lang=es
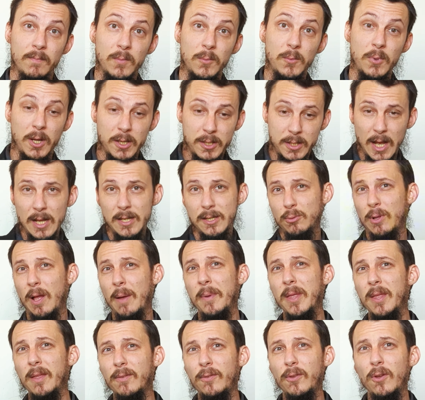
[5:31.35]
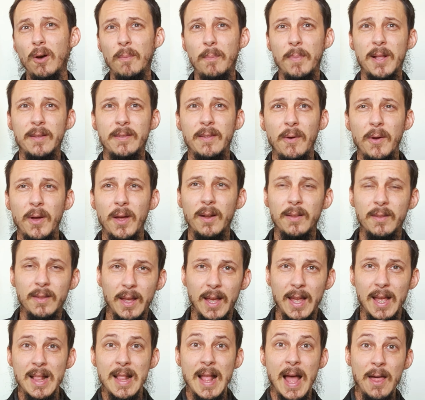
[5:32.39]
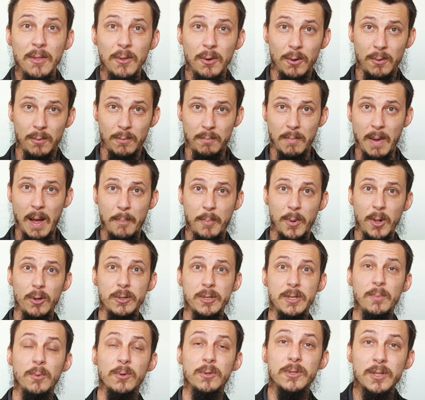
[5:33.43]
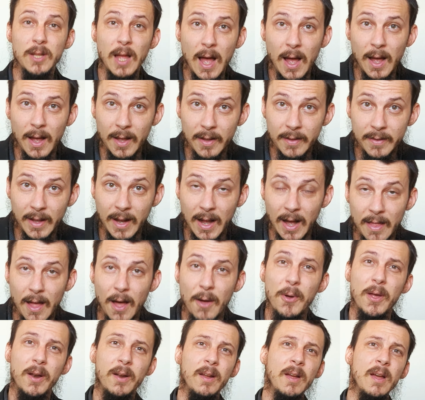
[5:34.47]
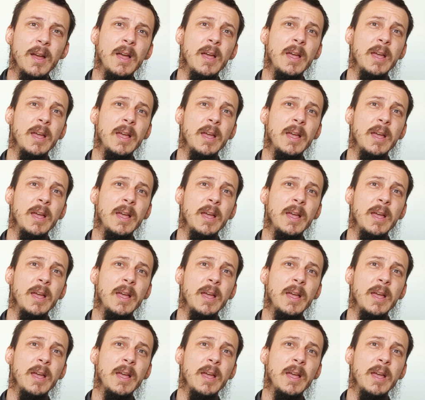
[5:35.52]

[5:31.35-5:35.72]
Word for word: Entonces se hace una medición para saber de qué lado más próximo está este cadáver